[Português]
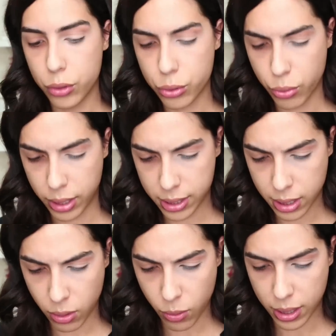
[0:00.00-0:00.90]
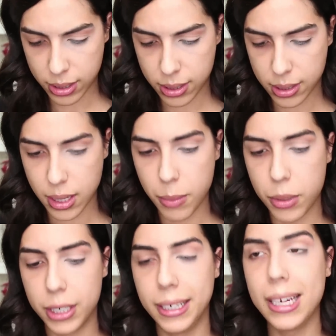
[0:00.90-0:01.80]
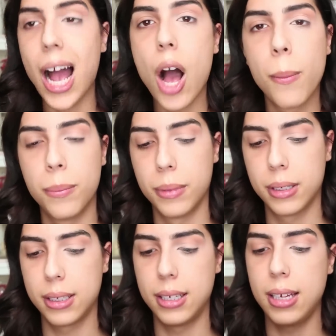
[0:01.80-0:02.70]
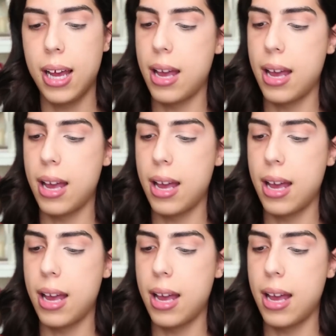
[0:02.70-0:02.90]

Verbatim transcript: vou escurecer com a Summer Yum, que